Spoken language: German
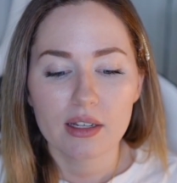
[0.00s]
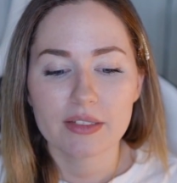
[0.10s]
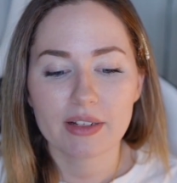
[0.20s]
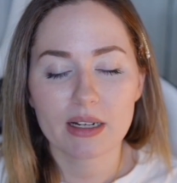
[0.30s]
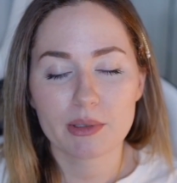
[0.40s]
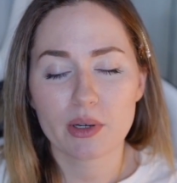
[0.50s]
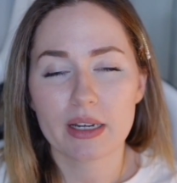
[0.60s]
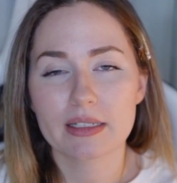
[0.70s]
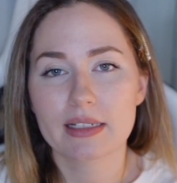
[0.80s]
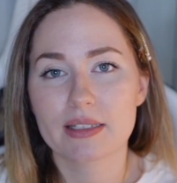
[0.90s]
Die waren, glaube ich, auch
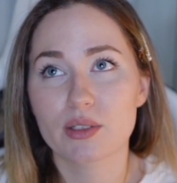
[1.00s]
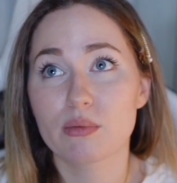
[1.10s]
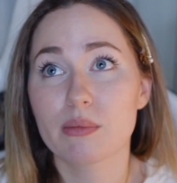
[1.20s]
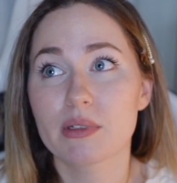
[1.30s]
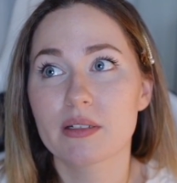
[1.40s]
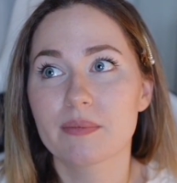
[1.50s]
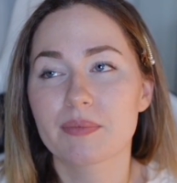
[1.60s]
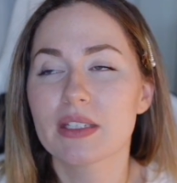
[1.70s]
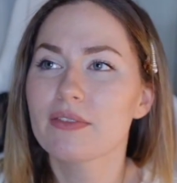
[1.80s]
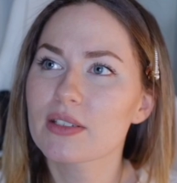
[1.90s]
eine Klasse über mir.
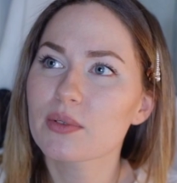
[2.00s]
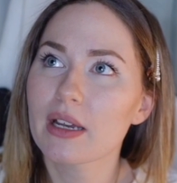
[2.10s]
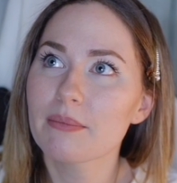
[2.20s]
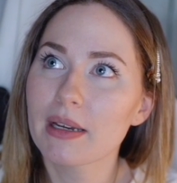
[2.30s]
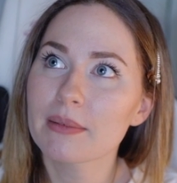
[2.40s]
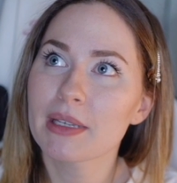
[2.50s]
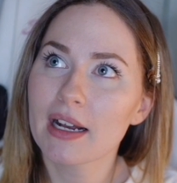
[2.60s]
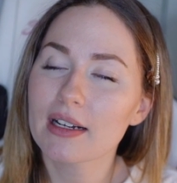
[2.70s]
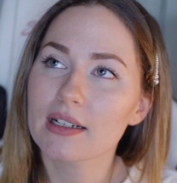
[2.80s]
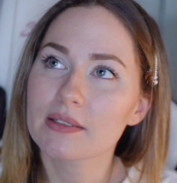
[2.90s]
Nee, die waren sogar in meinem
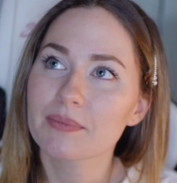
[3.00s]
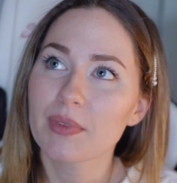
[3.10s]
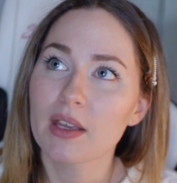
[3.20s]
Jahrgang.